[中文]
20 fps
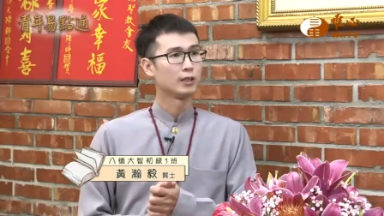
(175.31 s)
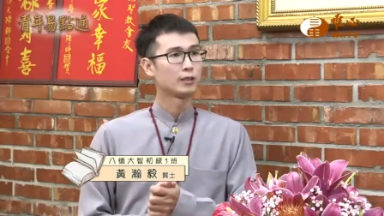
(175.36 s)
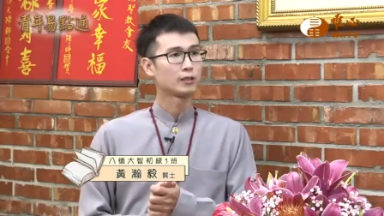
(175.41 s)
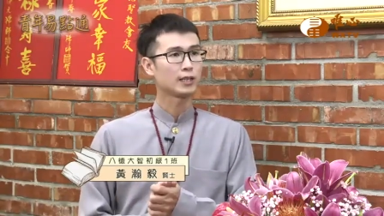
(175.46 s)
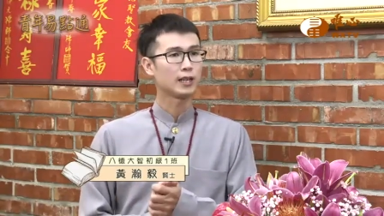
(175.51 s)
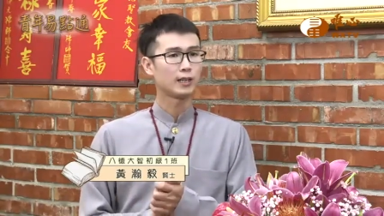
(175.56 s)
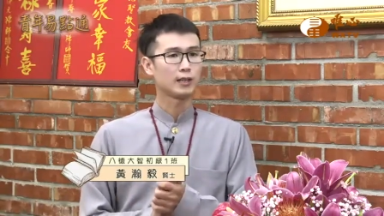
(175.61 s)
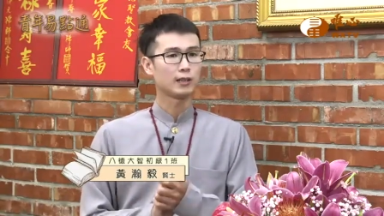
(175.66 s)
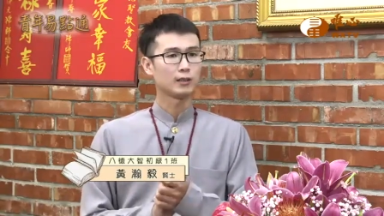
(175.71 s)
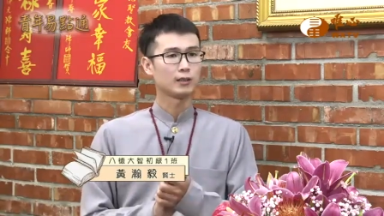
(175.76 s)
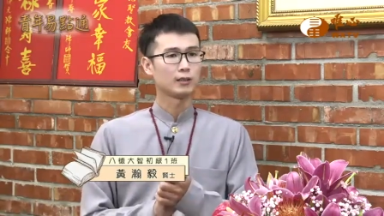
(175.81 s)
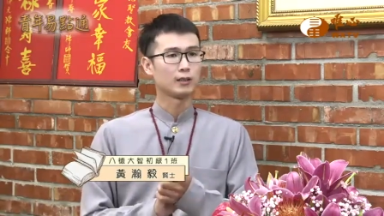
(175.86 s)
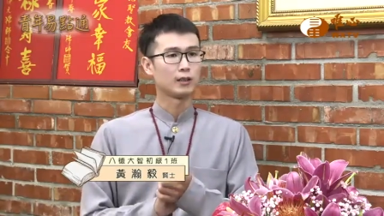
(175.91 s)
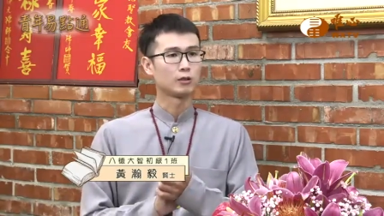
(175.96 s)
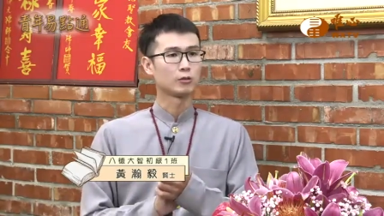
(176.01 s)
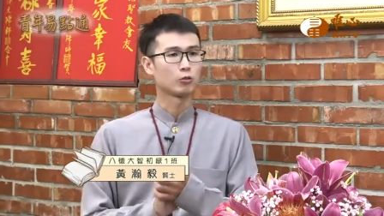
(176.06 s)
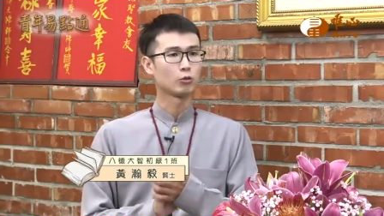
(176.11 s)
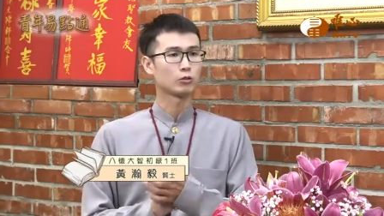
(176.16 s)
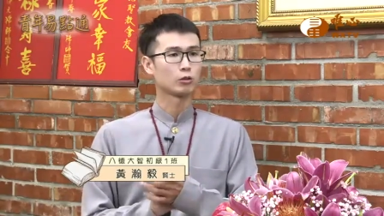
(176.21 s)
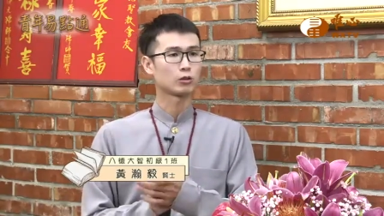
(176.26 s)
那
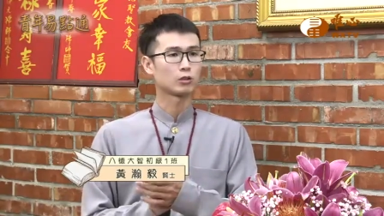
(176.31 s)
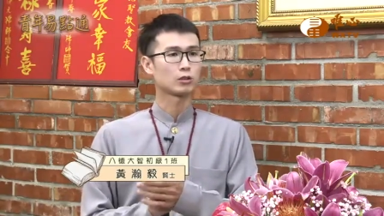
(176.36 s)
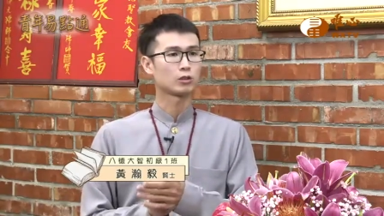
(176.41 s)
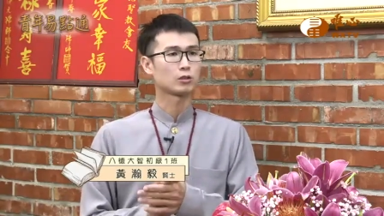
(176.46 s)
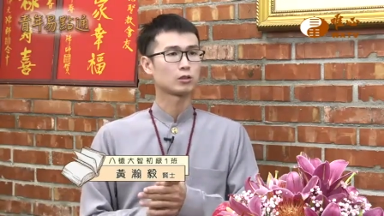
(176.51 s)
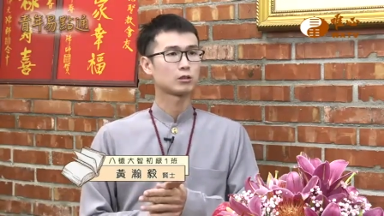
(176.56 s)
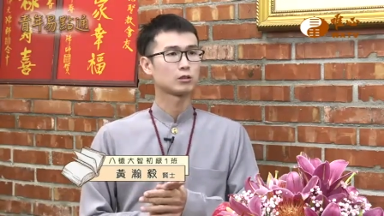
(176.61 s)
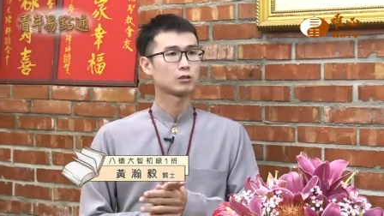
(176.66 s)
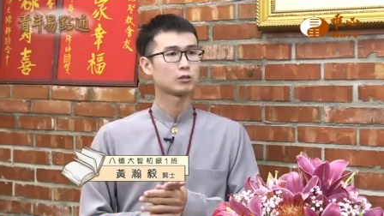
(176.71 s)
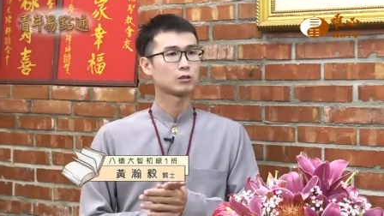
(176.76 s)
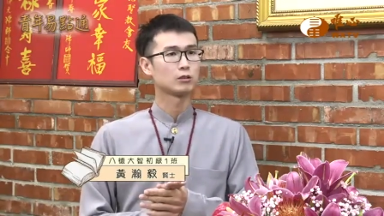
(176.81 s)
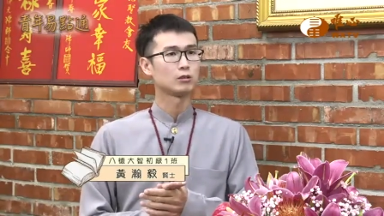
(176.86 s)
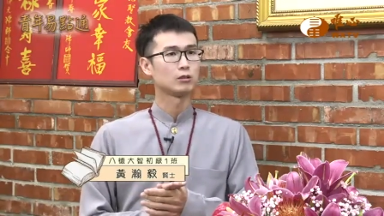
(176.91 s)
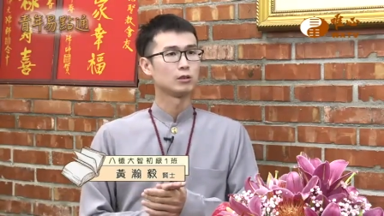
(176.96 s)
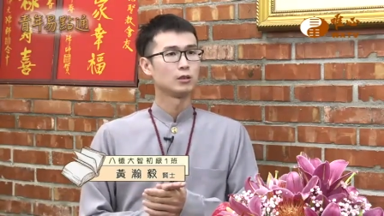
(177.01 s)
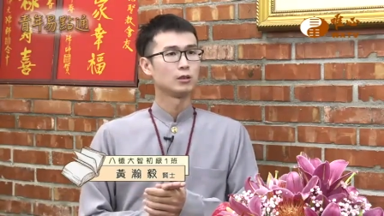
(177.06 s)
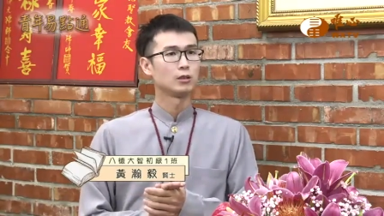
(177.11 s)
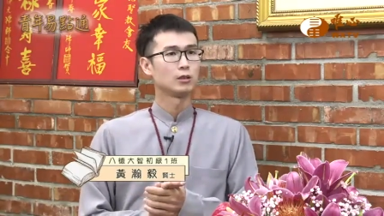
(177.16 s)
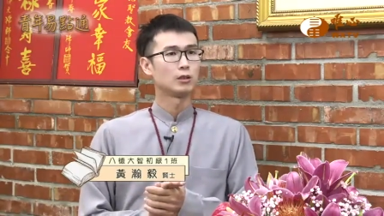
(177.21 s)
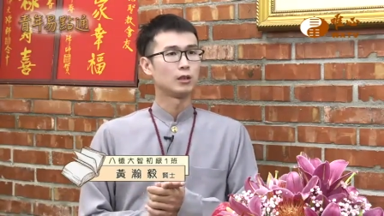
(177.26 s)
很多其实
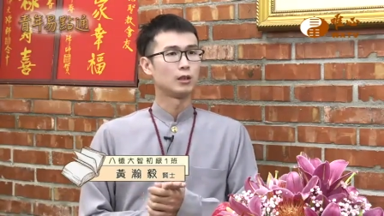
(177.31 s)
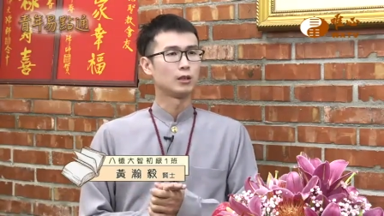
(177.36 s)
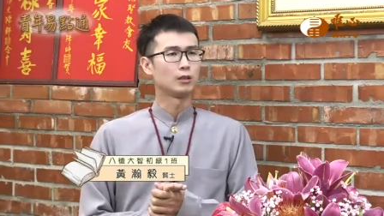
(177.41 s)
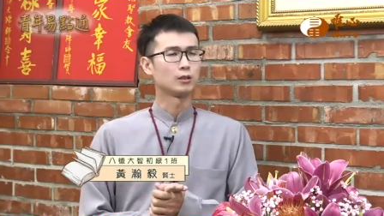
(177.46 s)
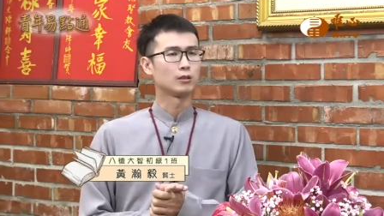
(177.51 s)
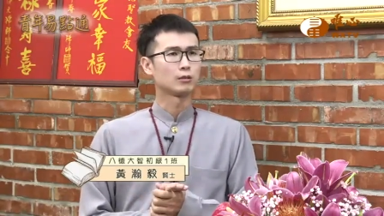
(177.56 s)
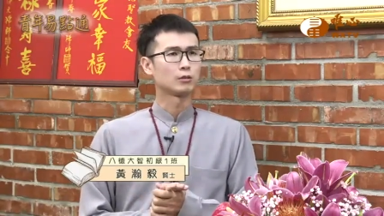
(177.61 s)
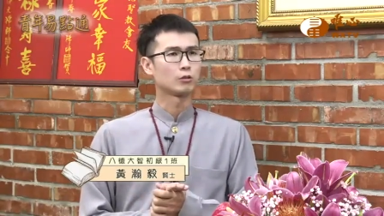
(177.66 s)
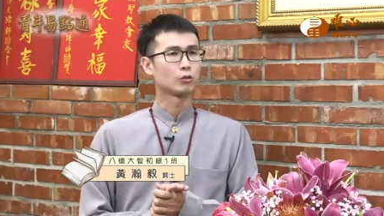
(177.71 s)
呃